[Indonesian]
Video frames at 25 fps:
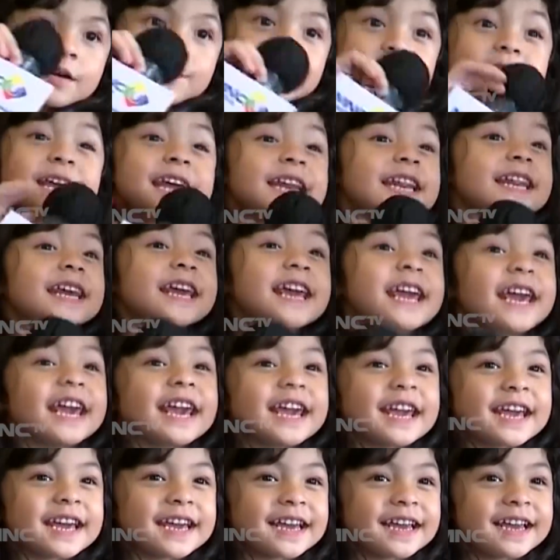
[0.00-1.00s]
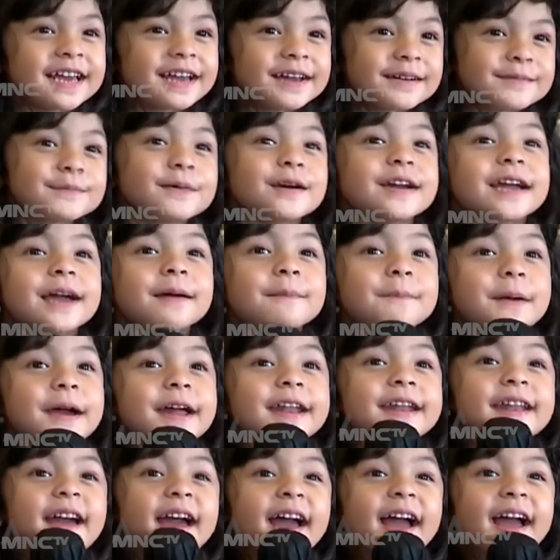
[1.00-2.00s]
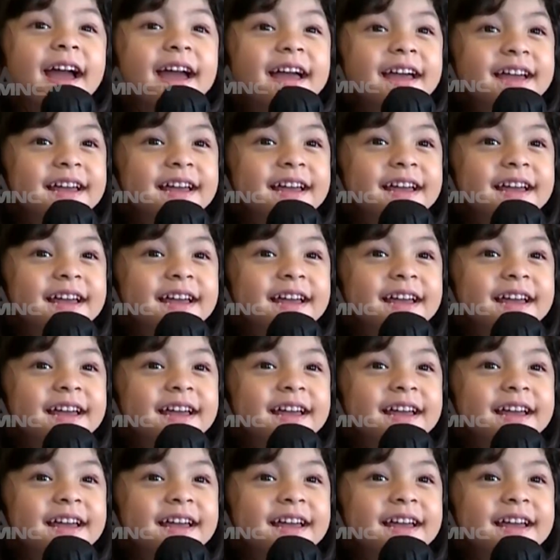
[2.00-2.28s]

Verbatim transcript: Om Randy, mau yang mana?